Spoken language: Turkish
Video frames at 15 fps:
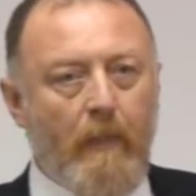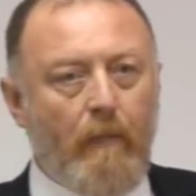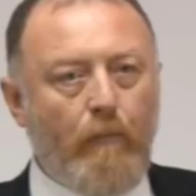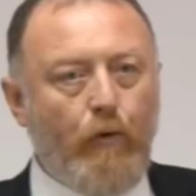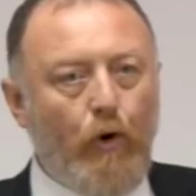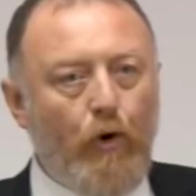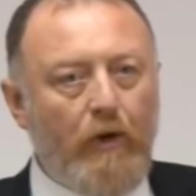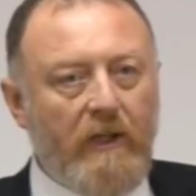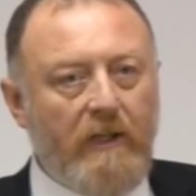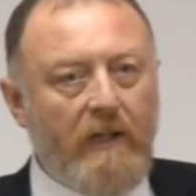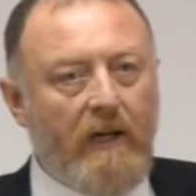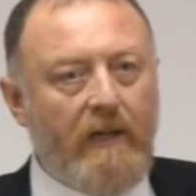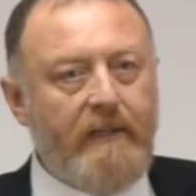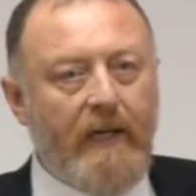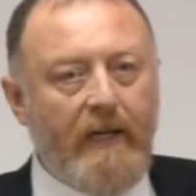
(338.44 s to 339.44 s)
bu ülkede
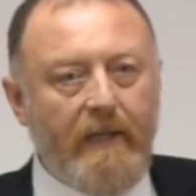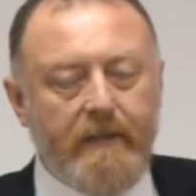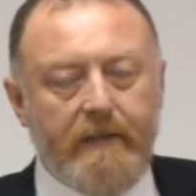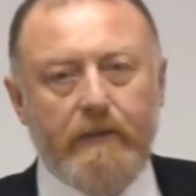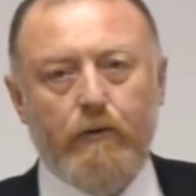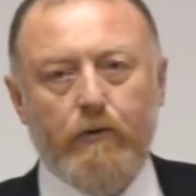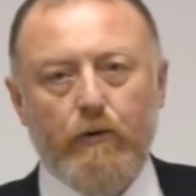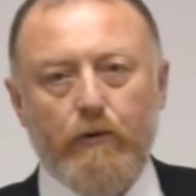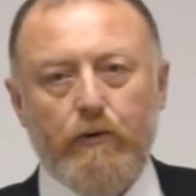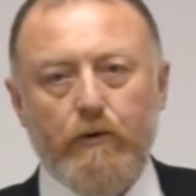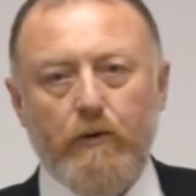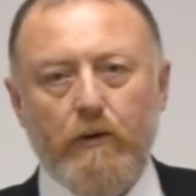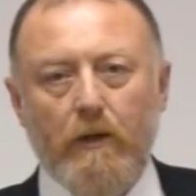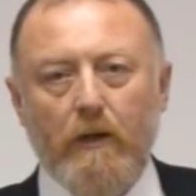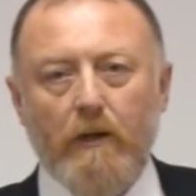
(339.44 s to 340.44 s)
adalet
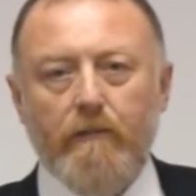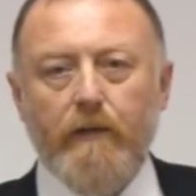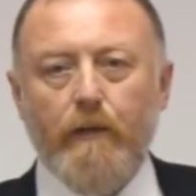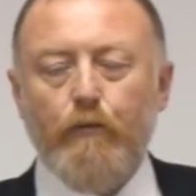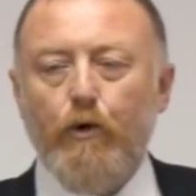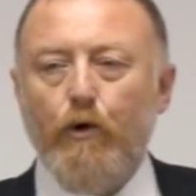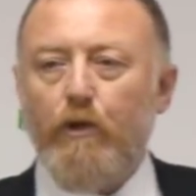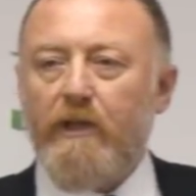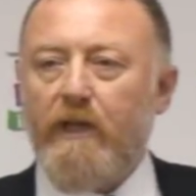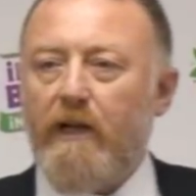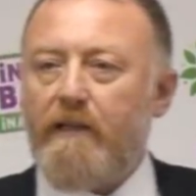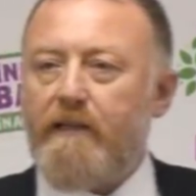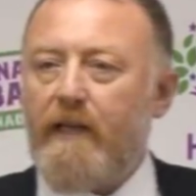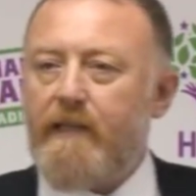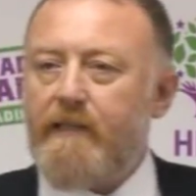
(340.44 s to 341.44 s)
istiyoruz. Ve bu ülkeye
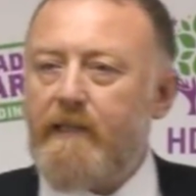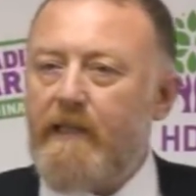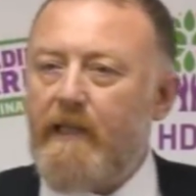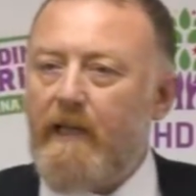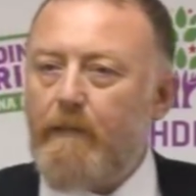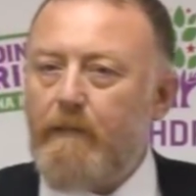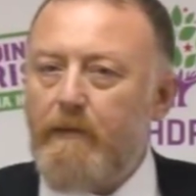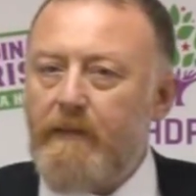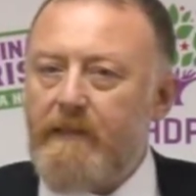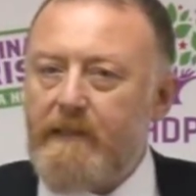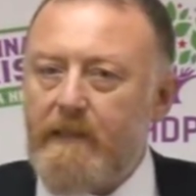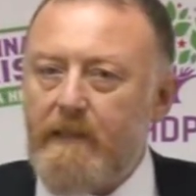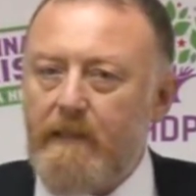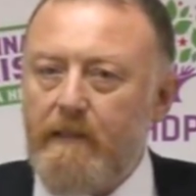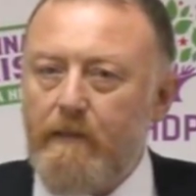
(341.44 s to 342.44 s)
adaletin
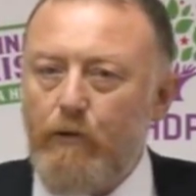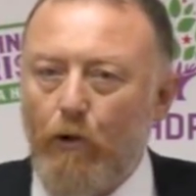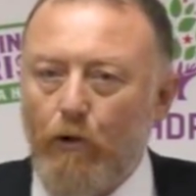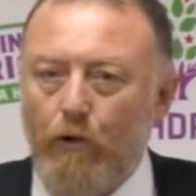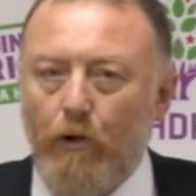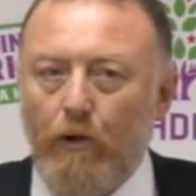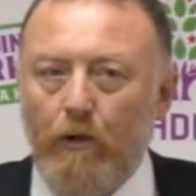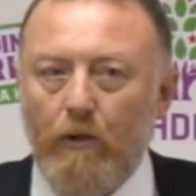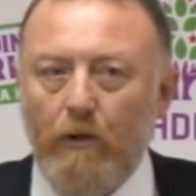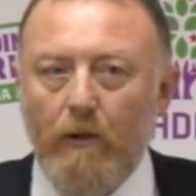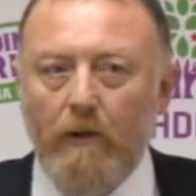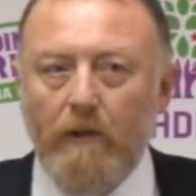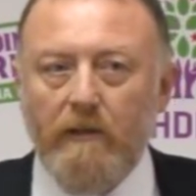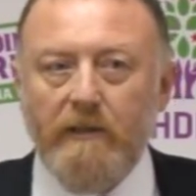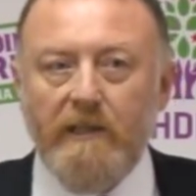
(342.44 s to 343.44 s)
gelebilmesinin yolu
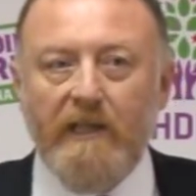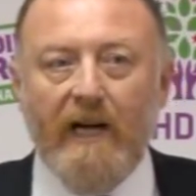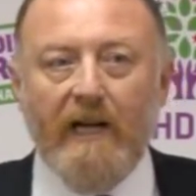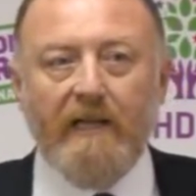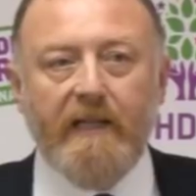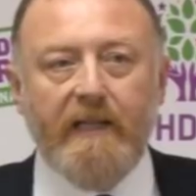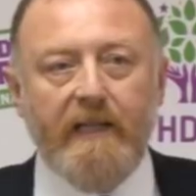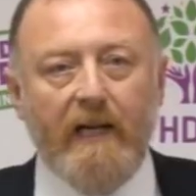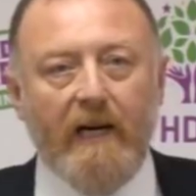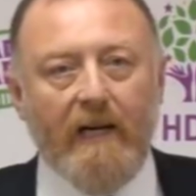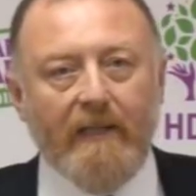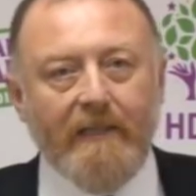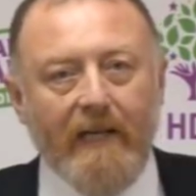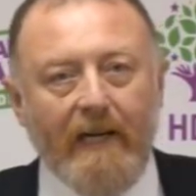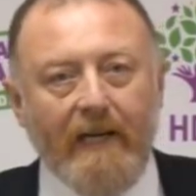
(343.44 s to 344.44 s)
yargıya
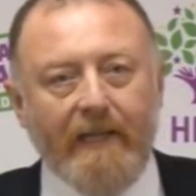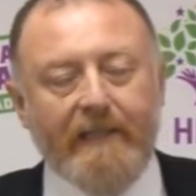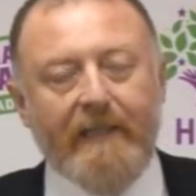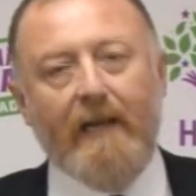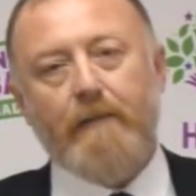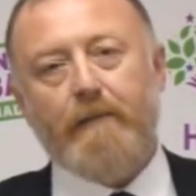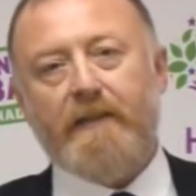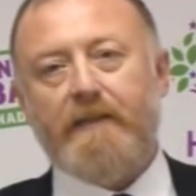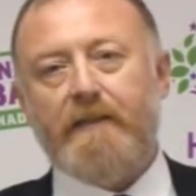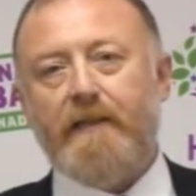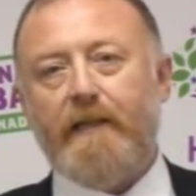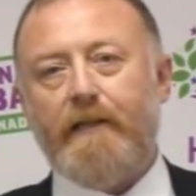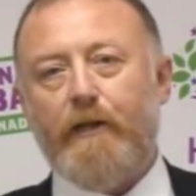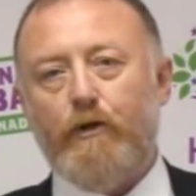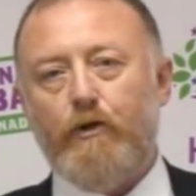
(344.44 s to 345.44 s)
adalet
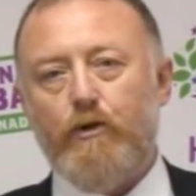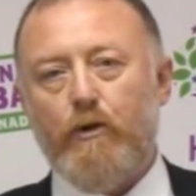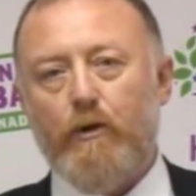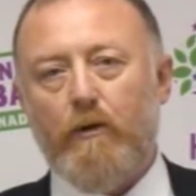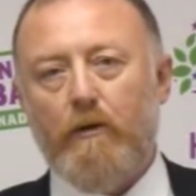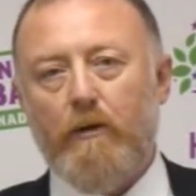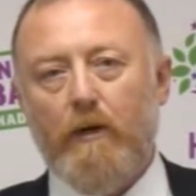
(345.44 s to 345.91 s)
gelmesinden geçiyor.